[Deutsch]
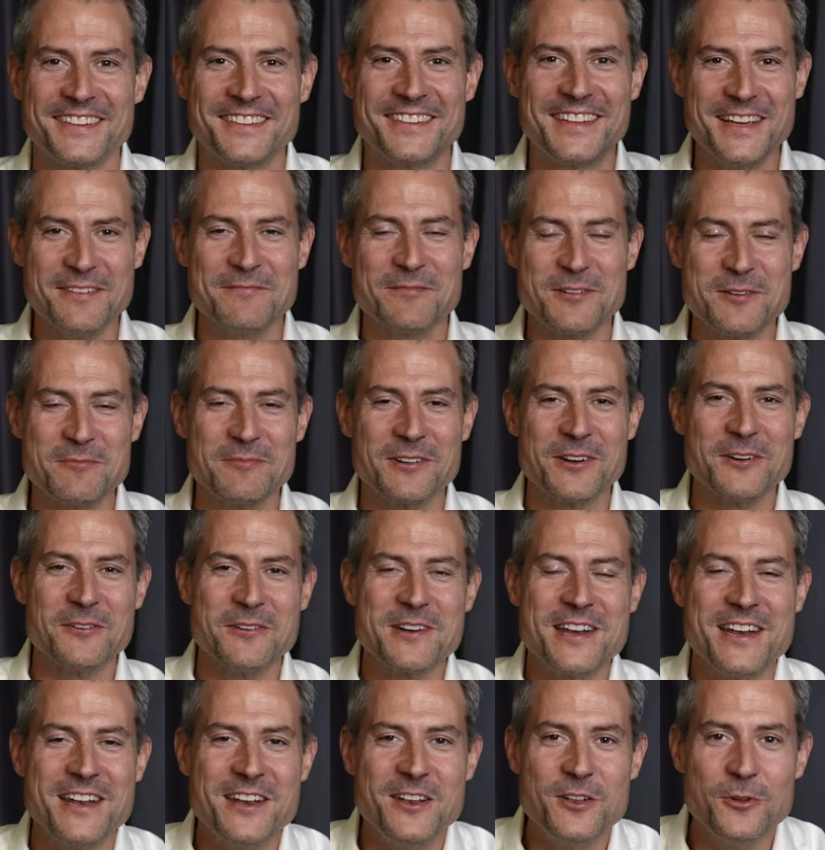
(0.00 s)
Tipp Nummer
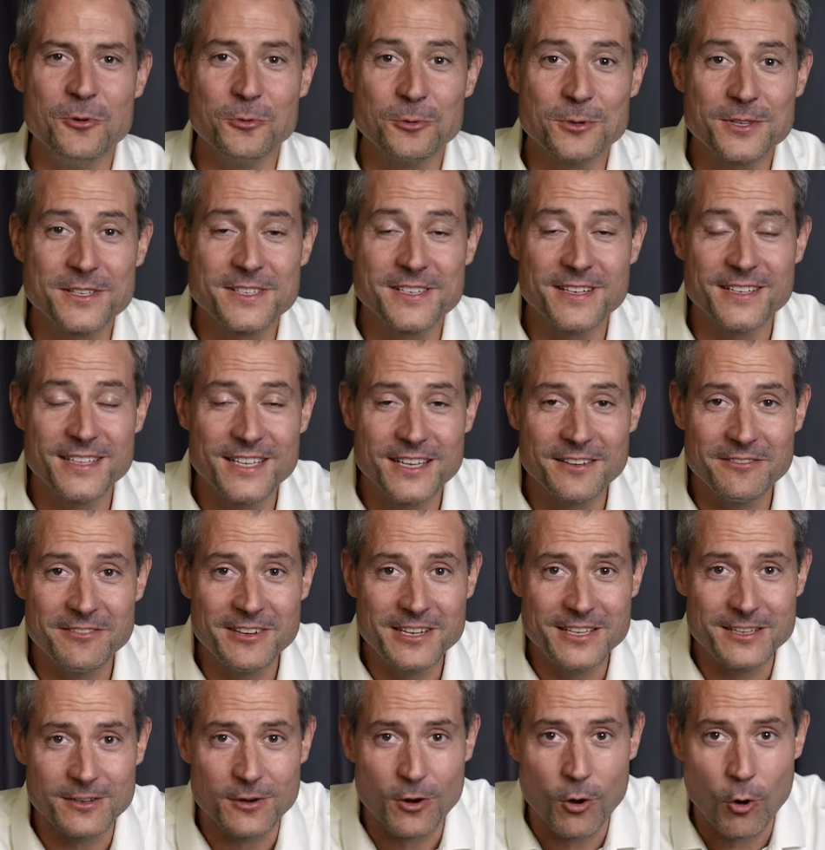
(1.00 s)
9. Nutze die
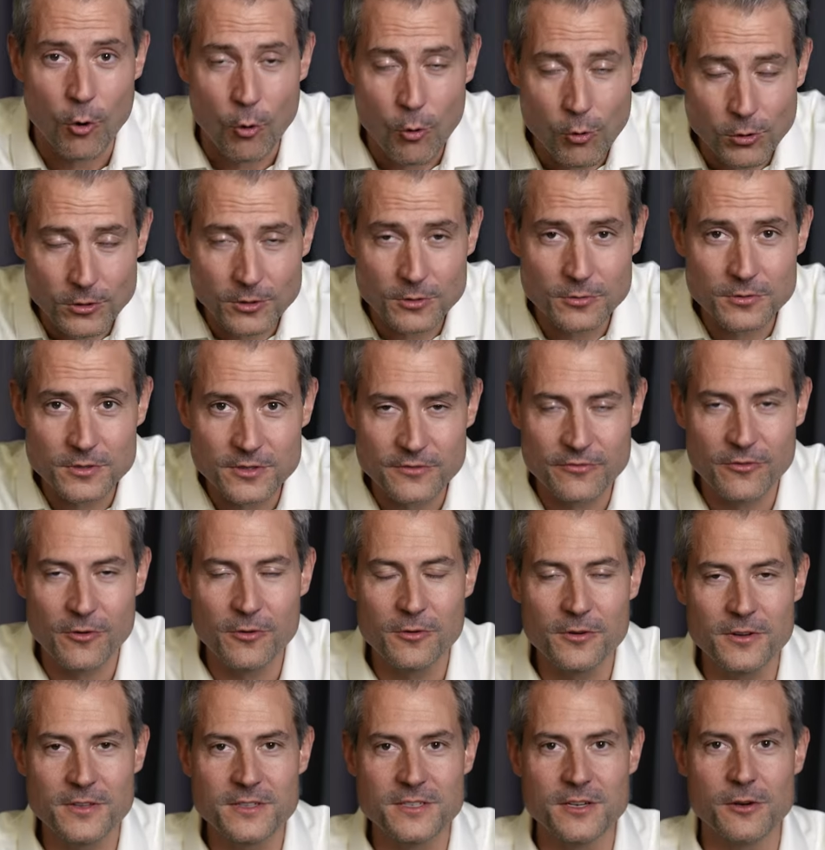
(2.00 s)

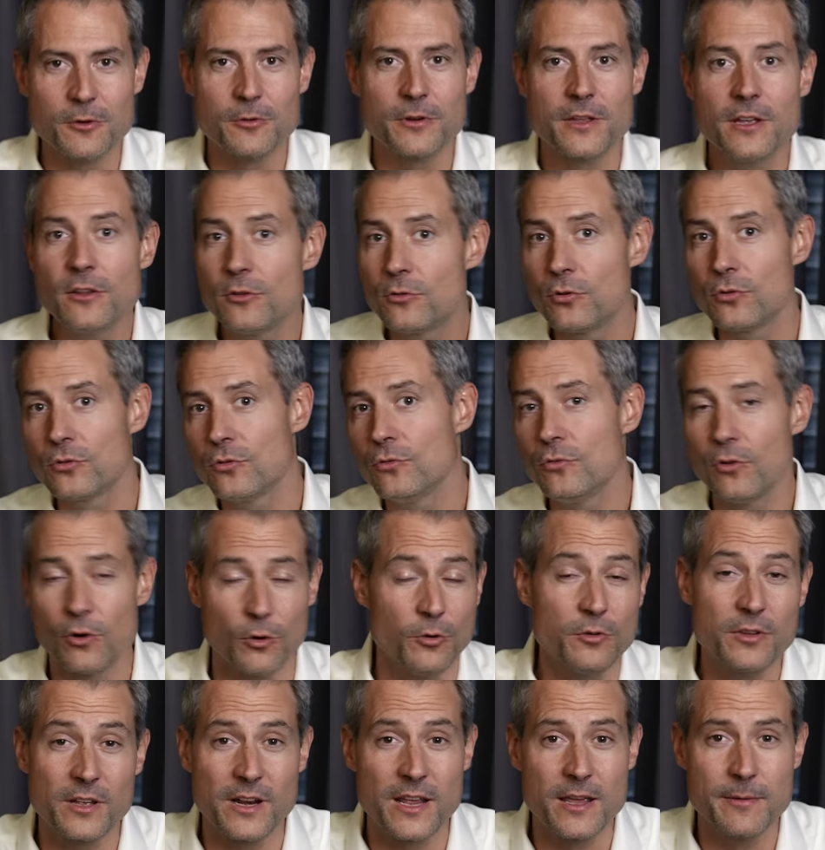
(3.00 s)
Wiederholungsfunktion in To-Do
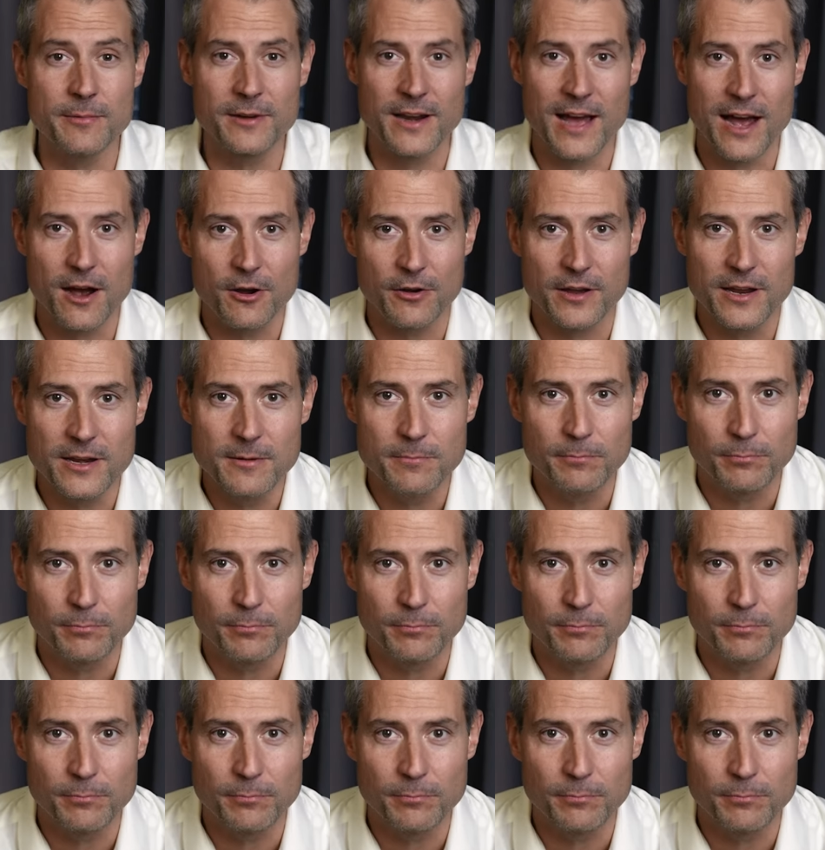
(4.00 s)
oder eben auch in